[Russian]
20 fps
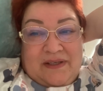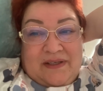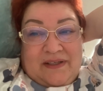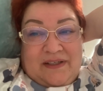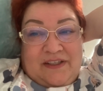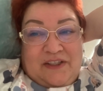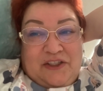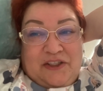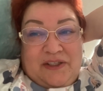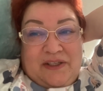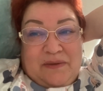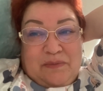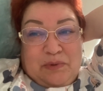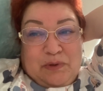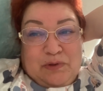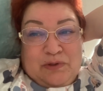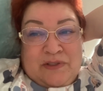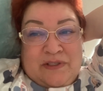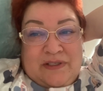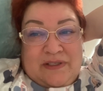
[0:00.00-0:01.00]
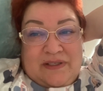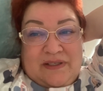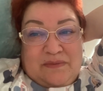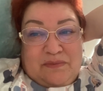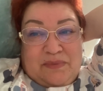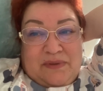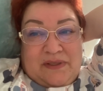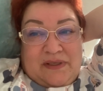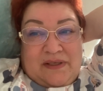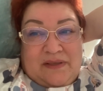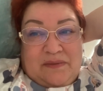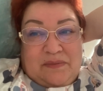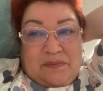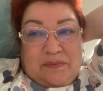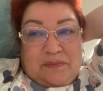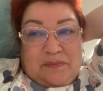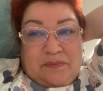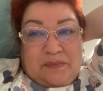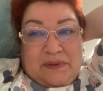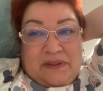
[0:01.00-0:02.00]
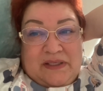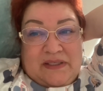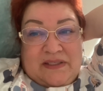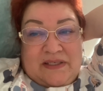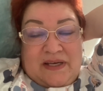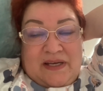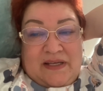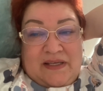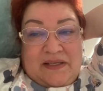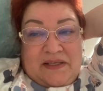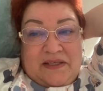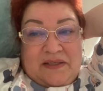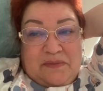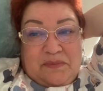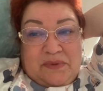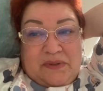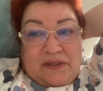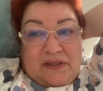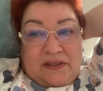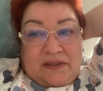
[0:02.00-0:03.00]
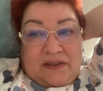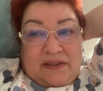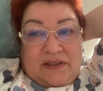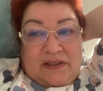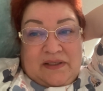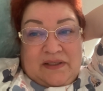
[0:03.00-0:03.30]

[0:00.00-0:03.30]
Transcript: Льняные просто не были, пододеяльники были –